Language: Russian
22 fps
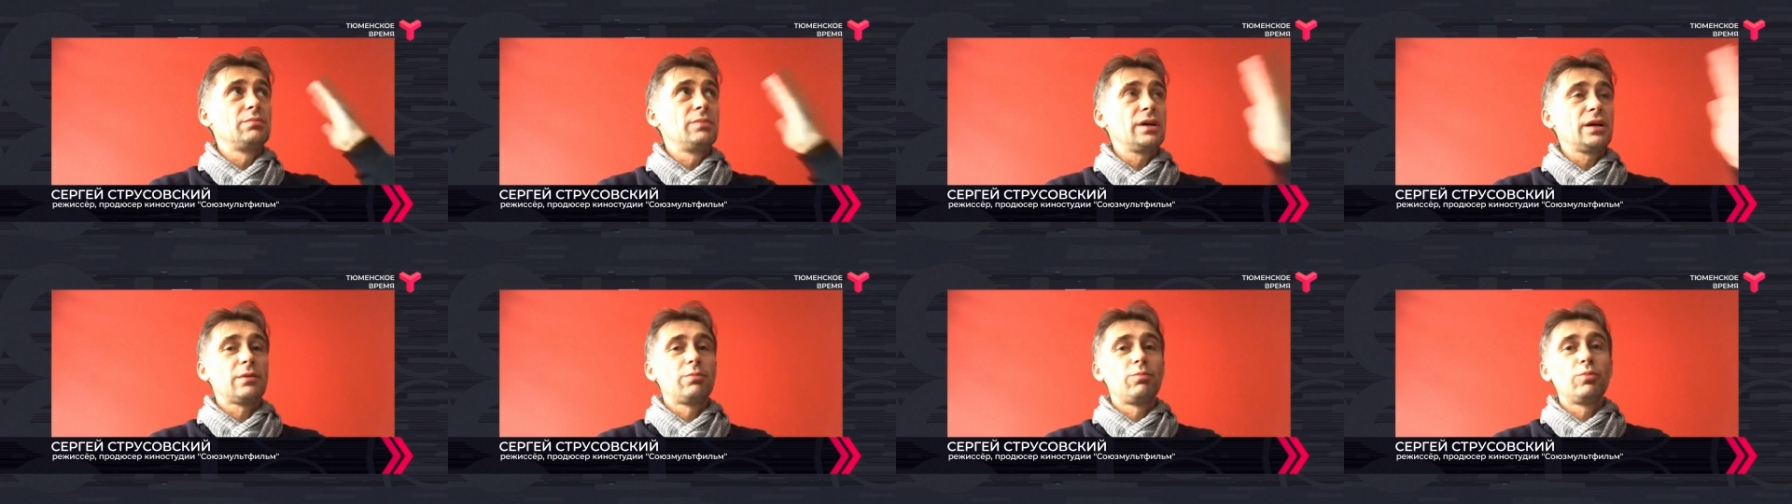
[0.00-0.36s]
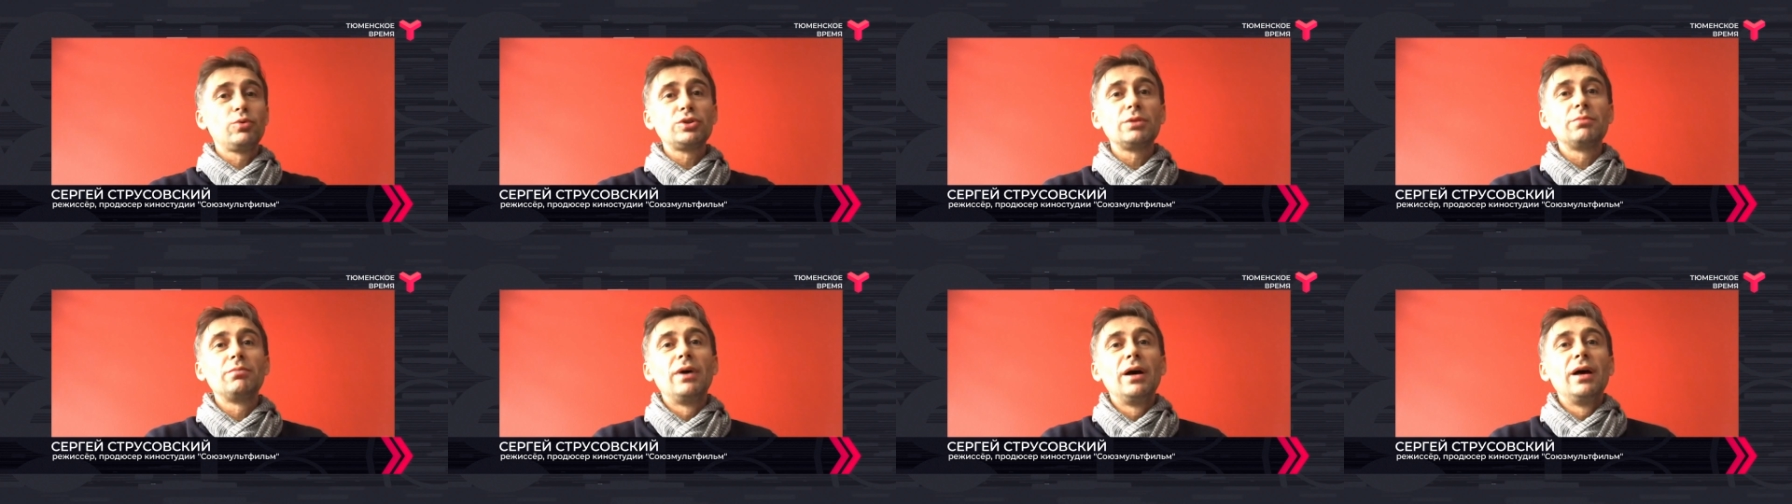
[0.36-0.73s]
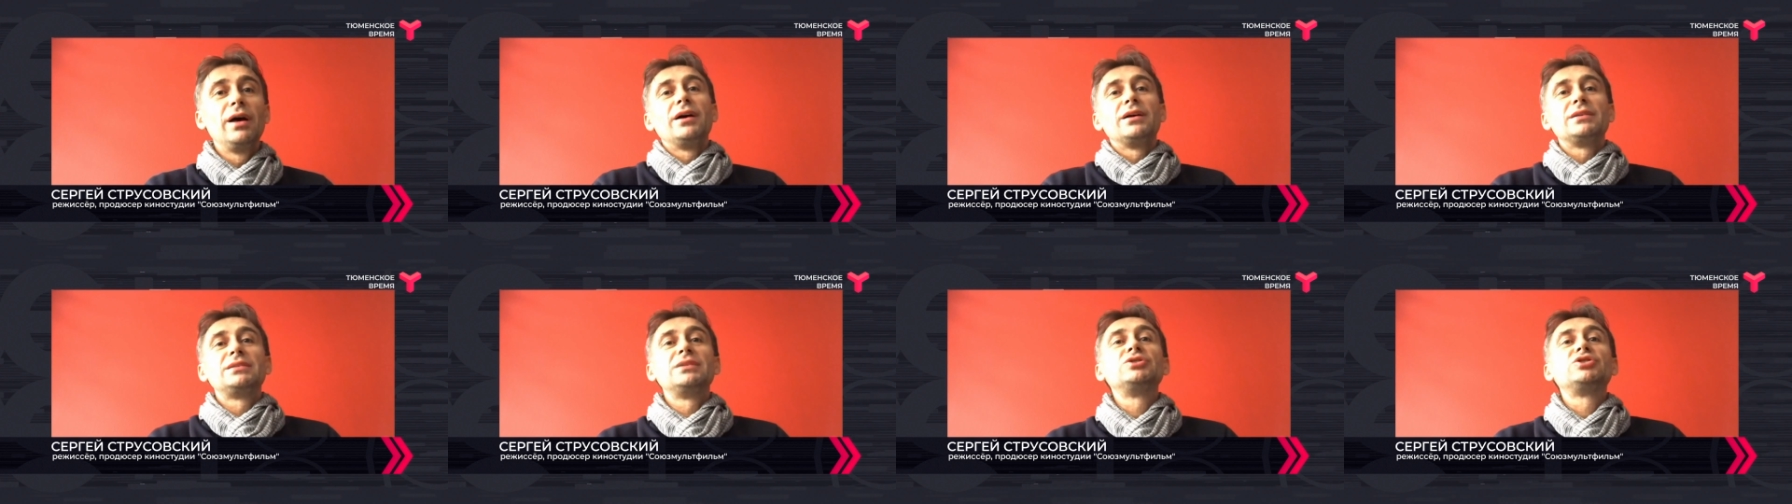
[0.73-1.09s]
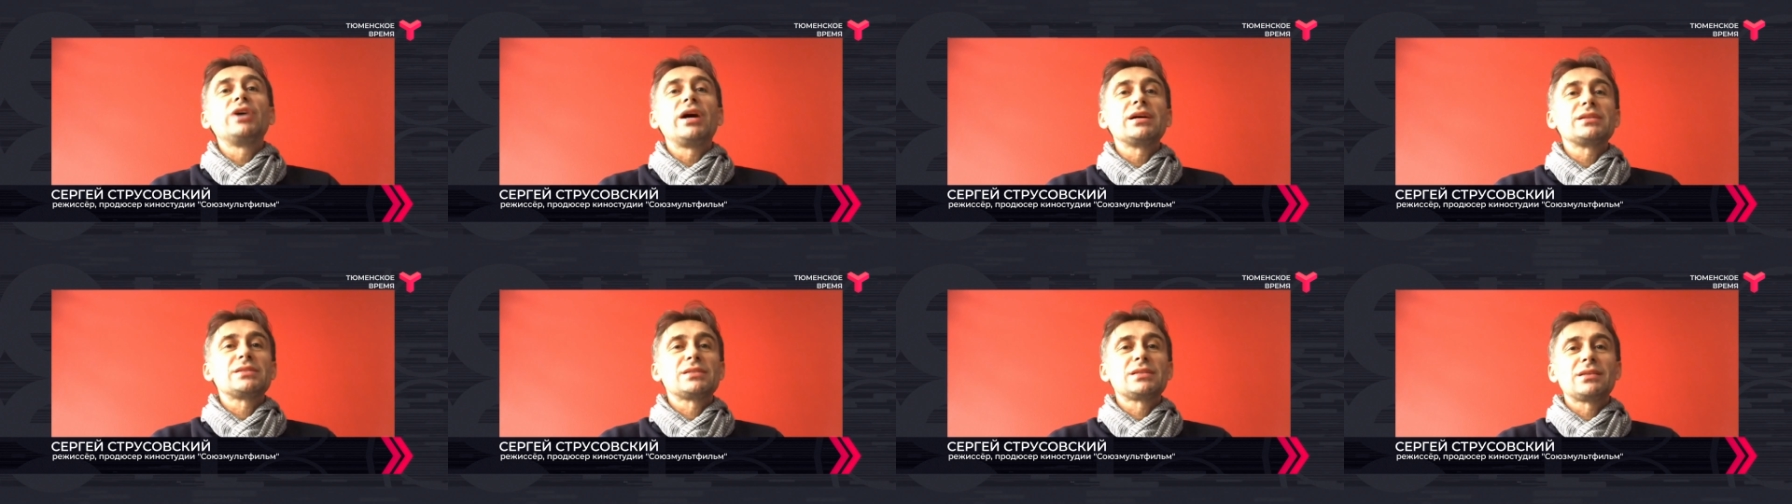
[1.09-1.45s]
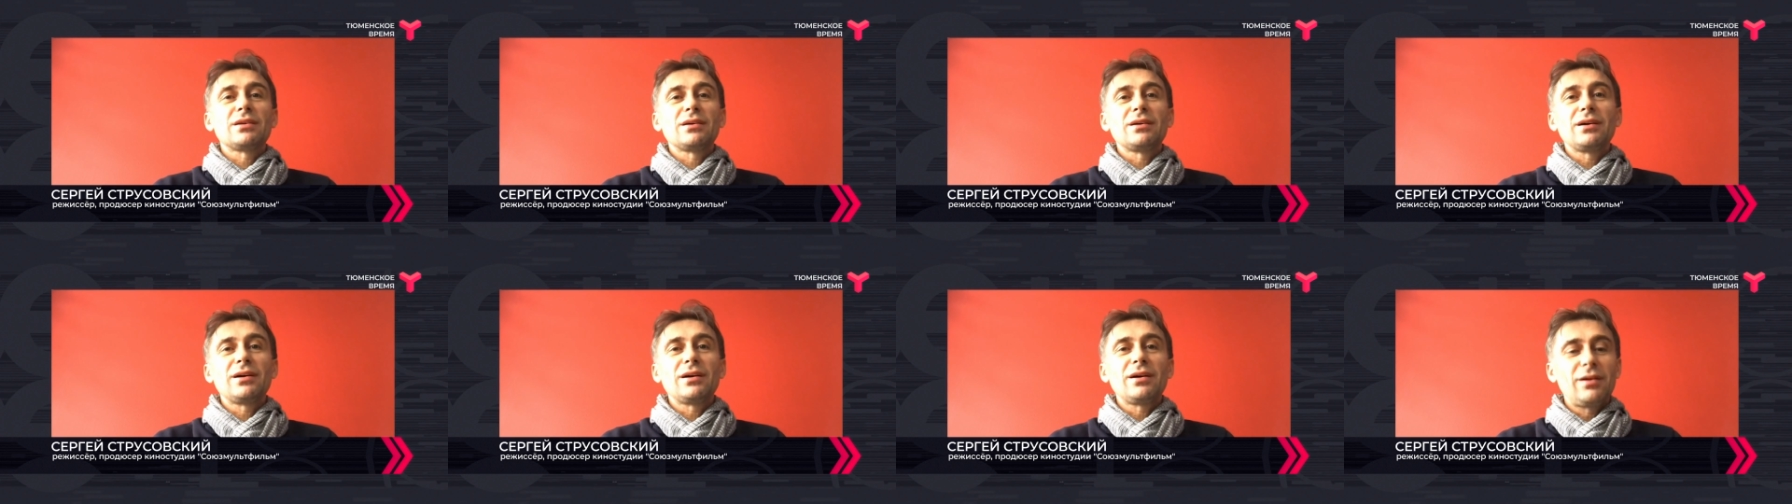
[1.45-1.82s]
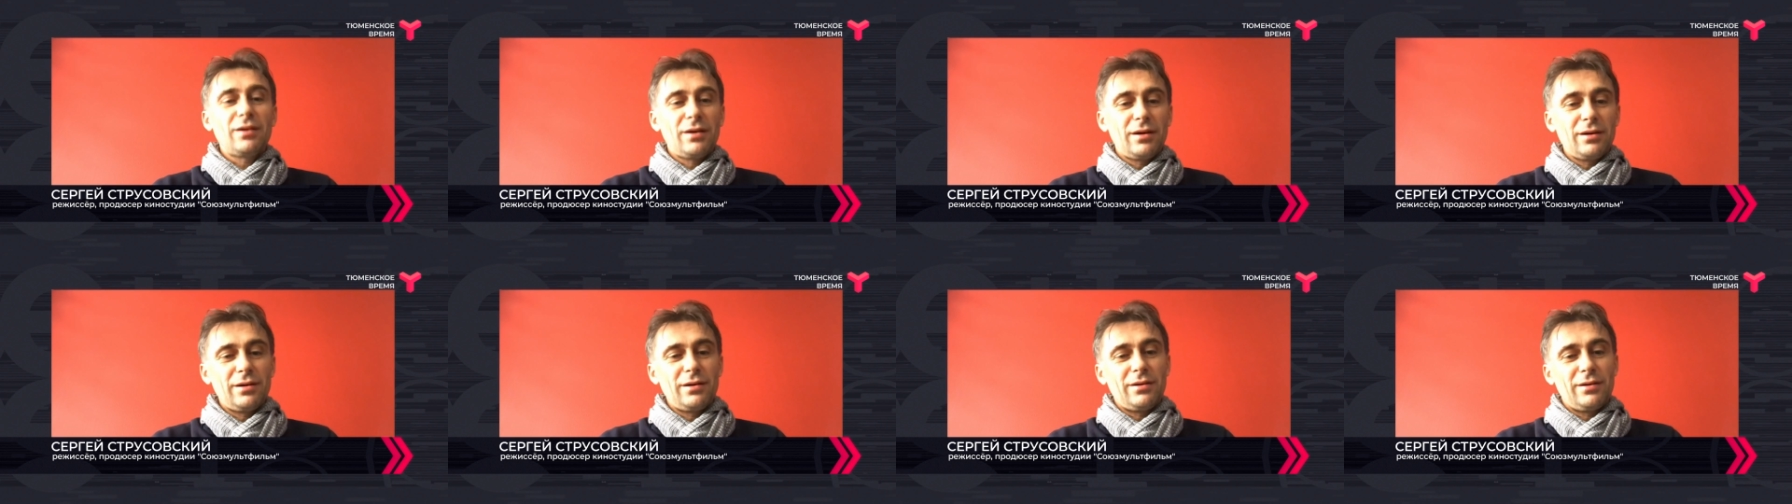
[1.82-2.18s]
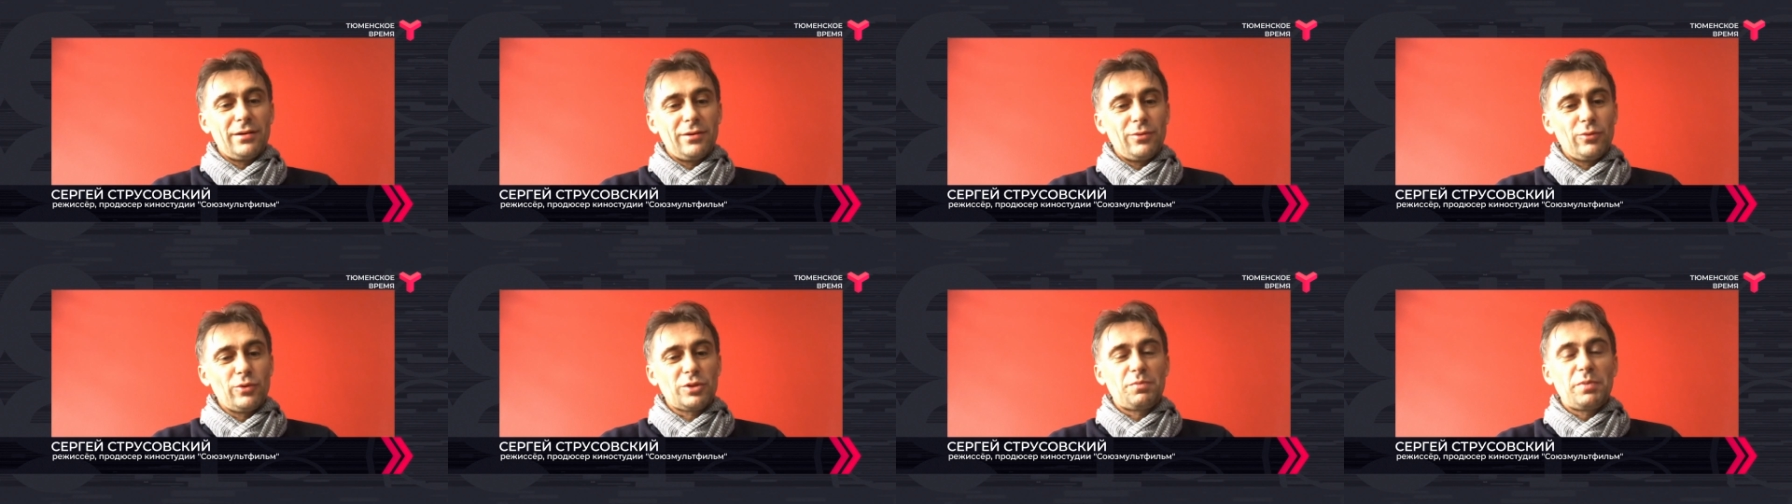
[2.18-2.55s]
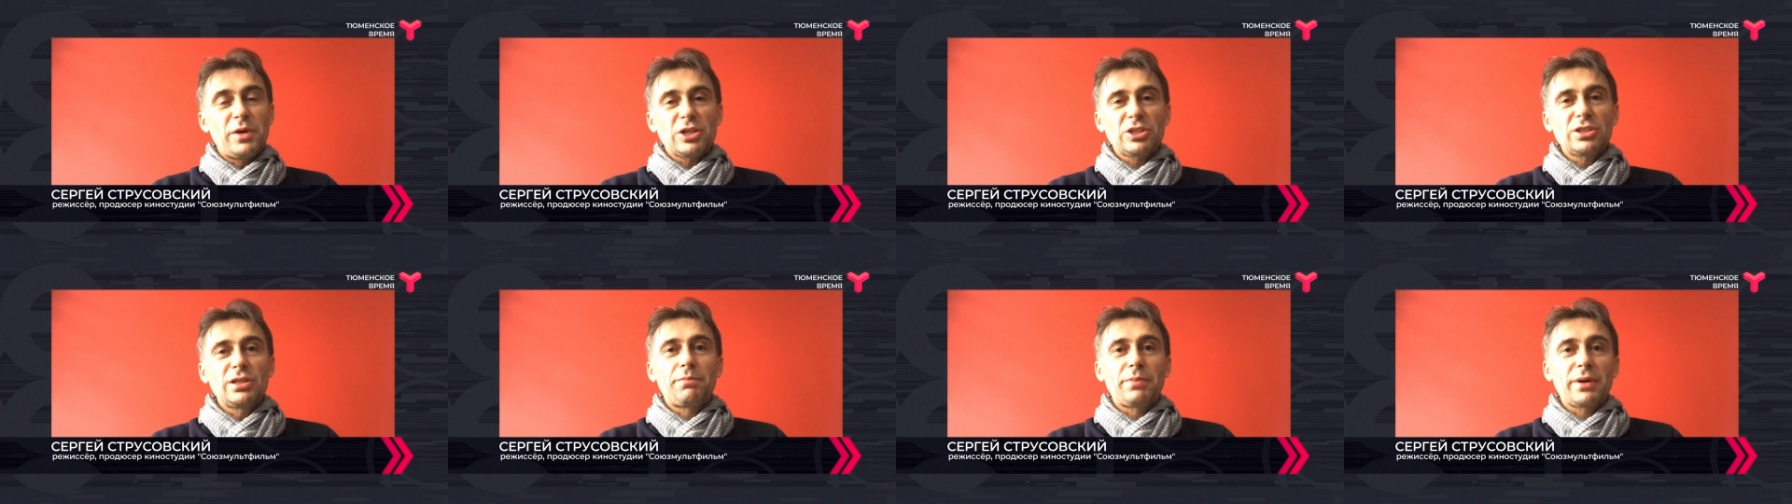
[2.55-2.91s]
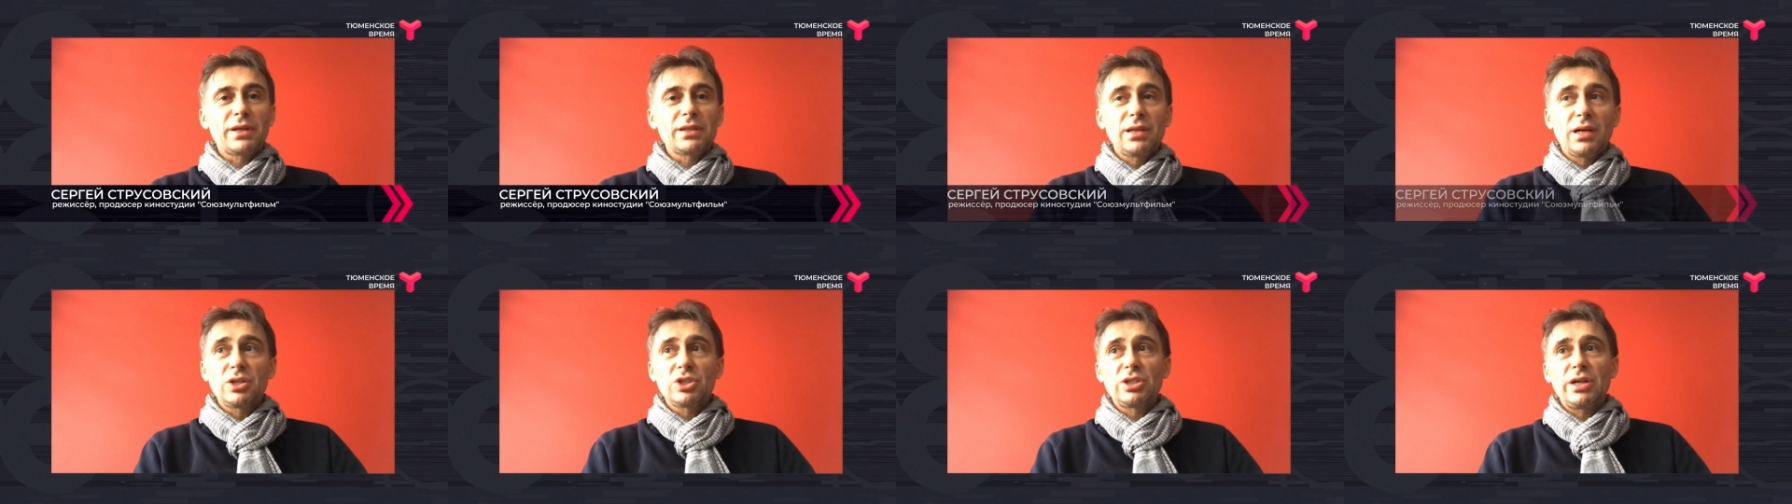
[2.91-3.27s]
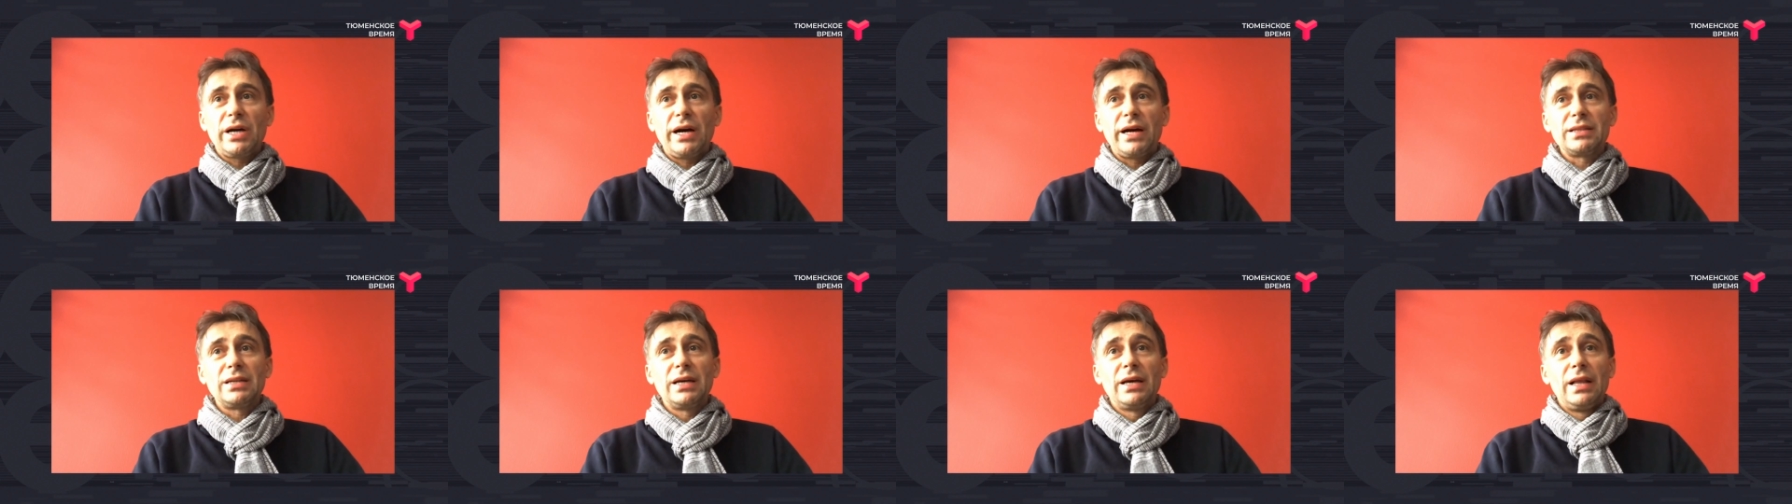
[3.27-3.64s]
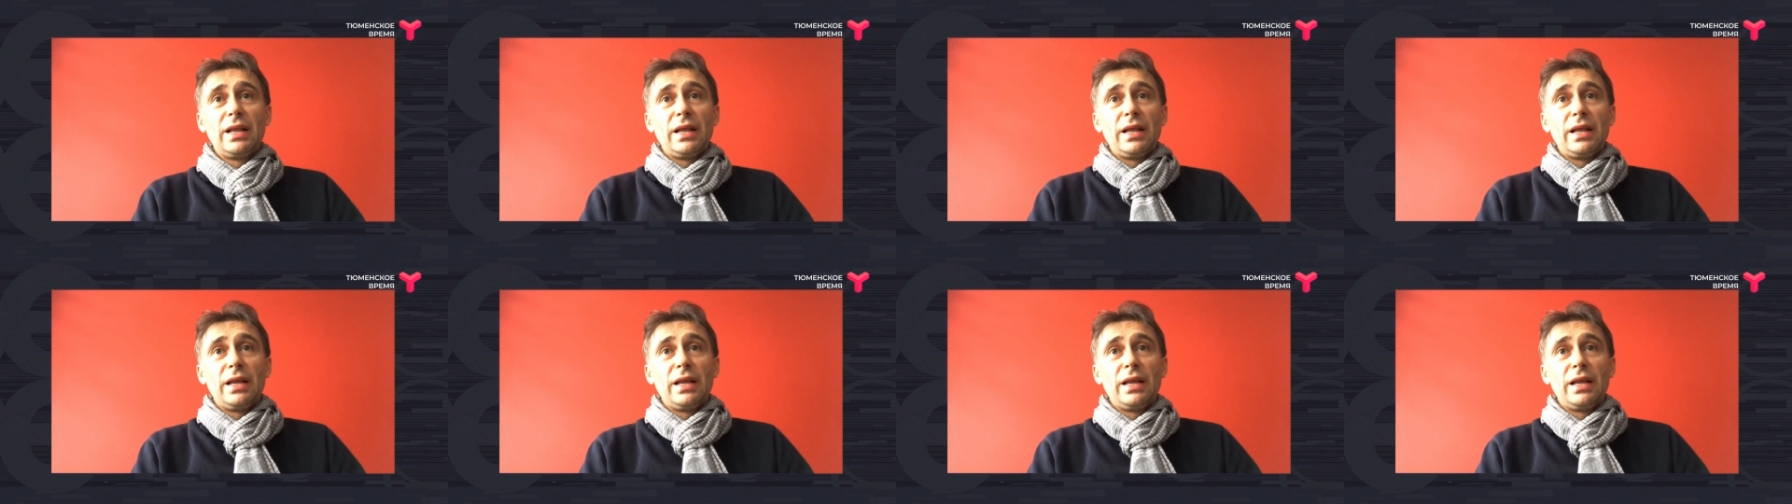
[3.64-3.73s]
мы их будем сейчас э, успешно продолжать.